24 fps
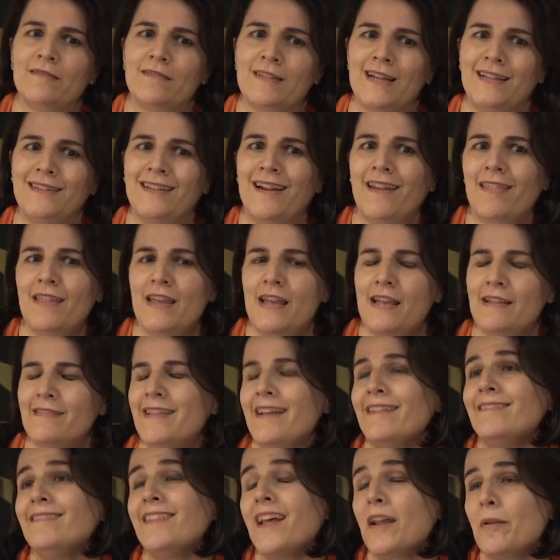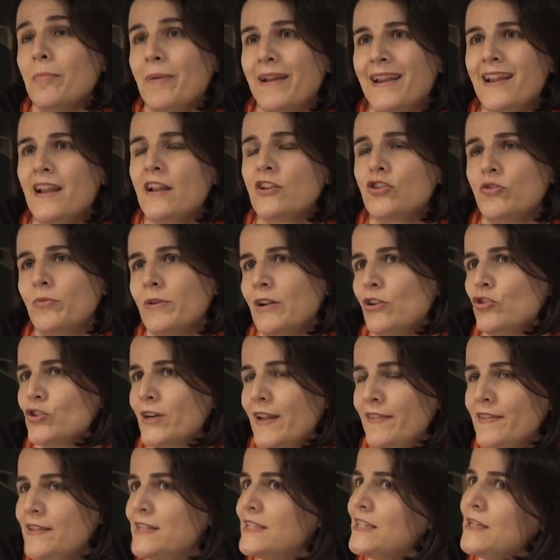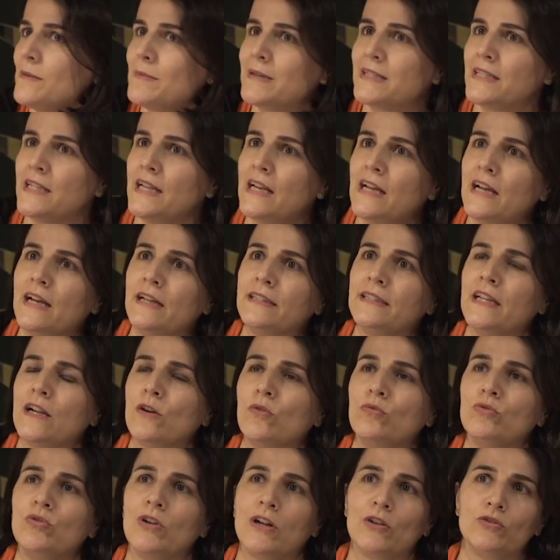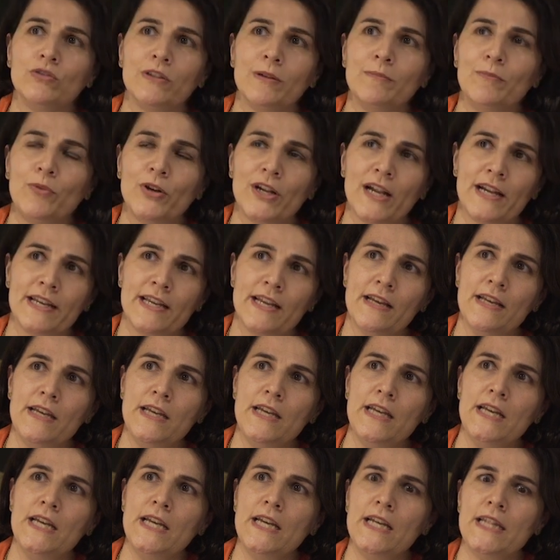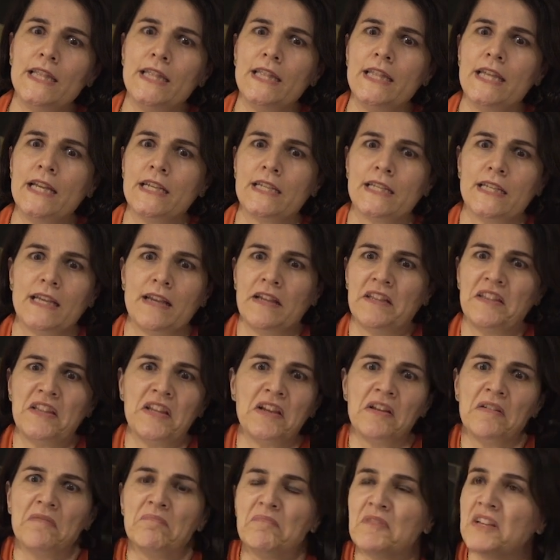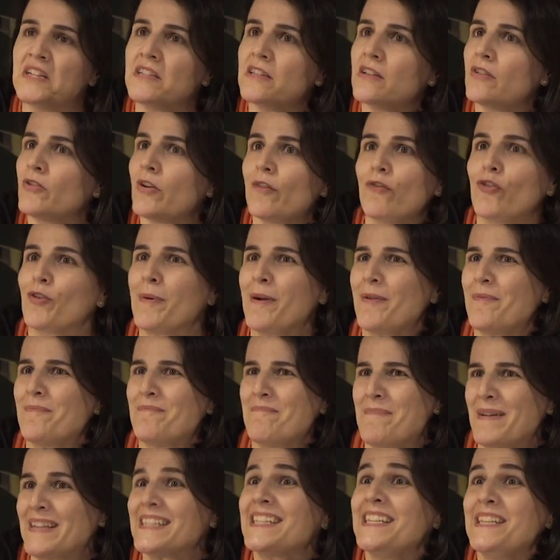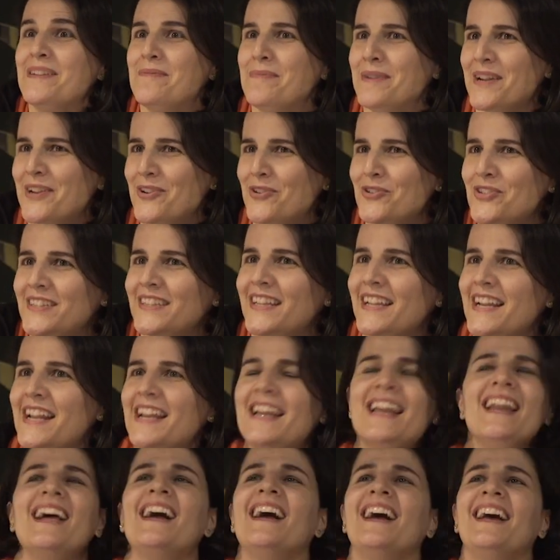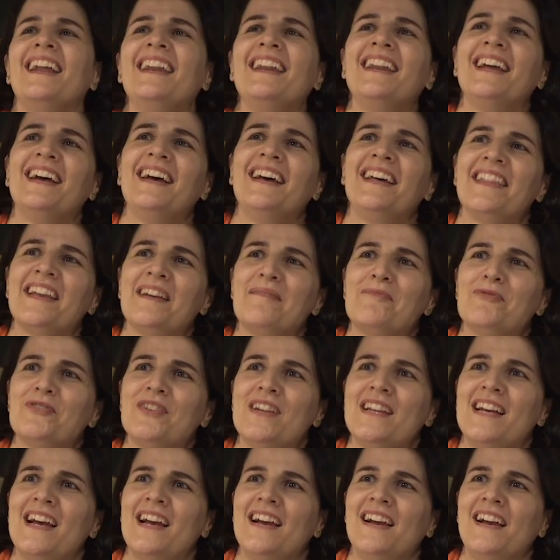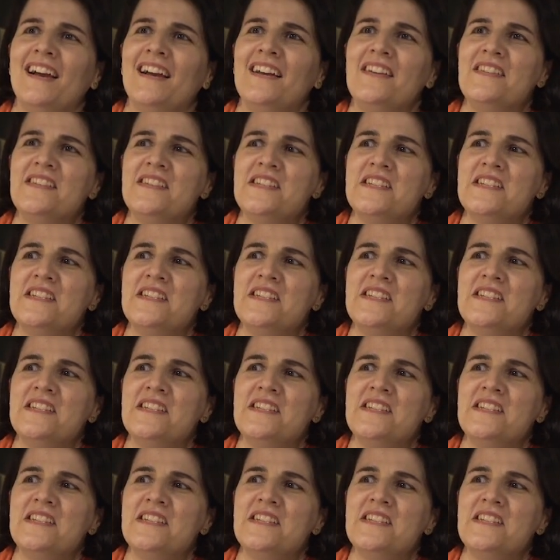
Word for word: tratar de, intervenir sobre los grandes temas de la, cultura contemporánea desde, desde, una forma más libre, ¿no? sin tener la, la digamos, la,